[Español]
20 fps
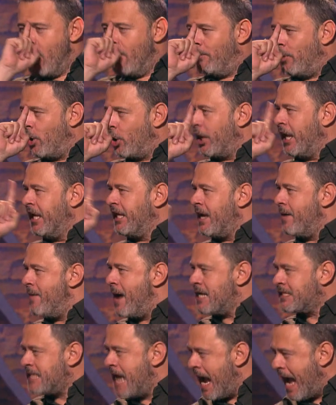Porque te
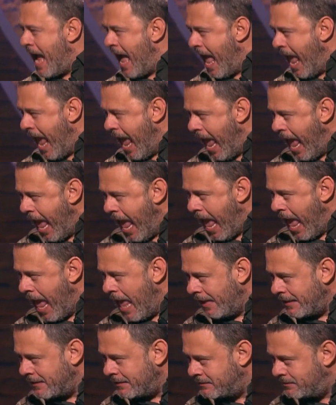vas a
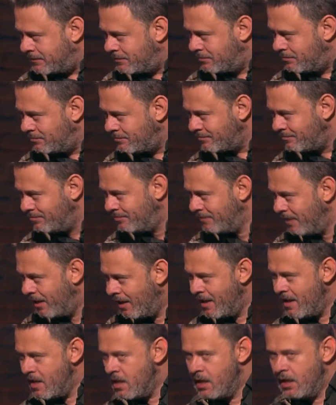caer.
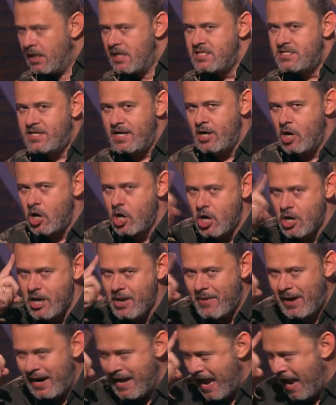Si no, no
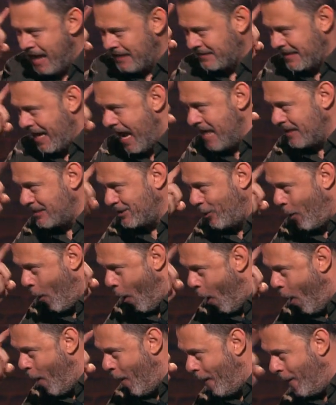llevarías
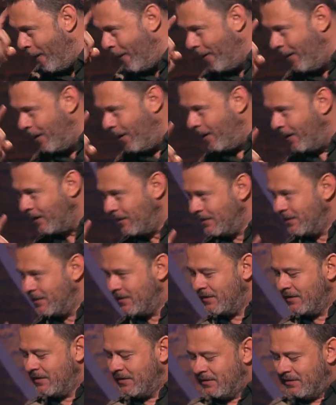casco.
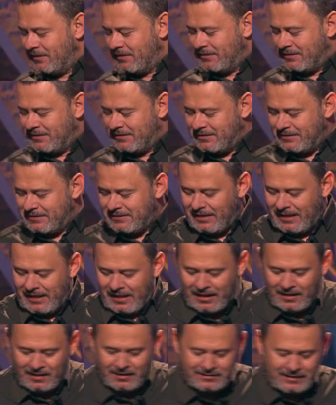Ay.
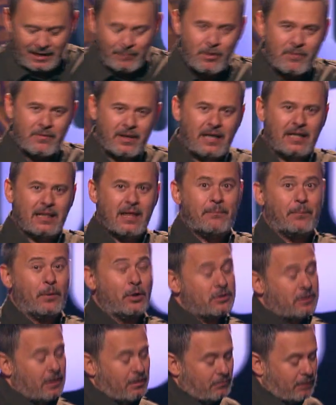Está muy bien el
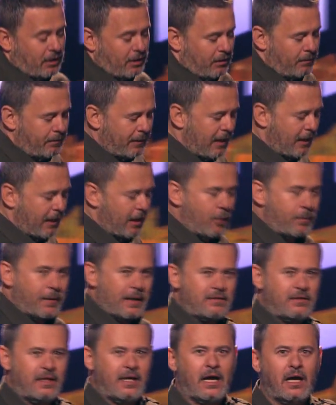deporte, bueno, para el que lo
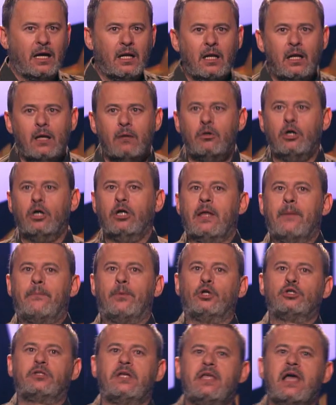practica. Bueno, el
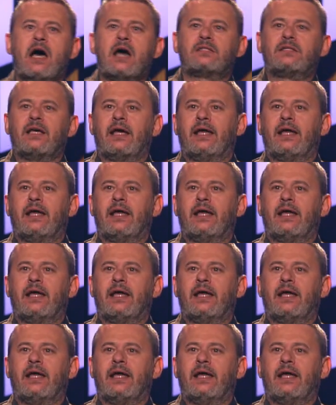deporte ya se